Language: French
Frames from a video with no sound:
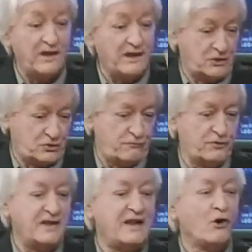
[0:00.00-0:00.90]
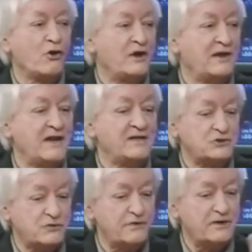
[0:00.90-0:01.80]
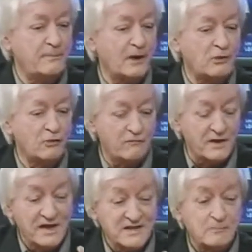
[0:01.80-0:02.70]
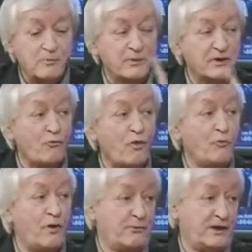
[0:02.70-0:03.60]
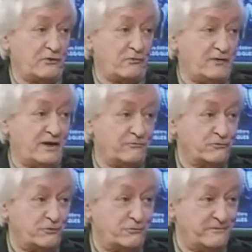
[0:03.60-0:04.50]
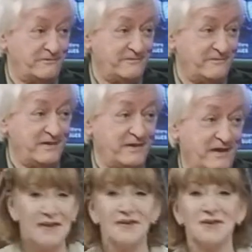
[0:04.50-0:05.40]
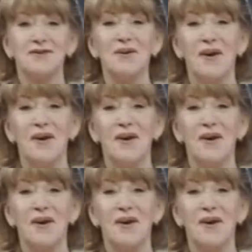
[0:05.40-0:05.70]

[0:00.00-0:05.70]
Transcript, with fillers: Et je voulais la reconnaître et j'ai fini par la trouver. Ça m'a pris trois mois pour la trouver, la photo. Très belle photo.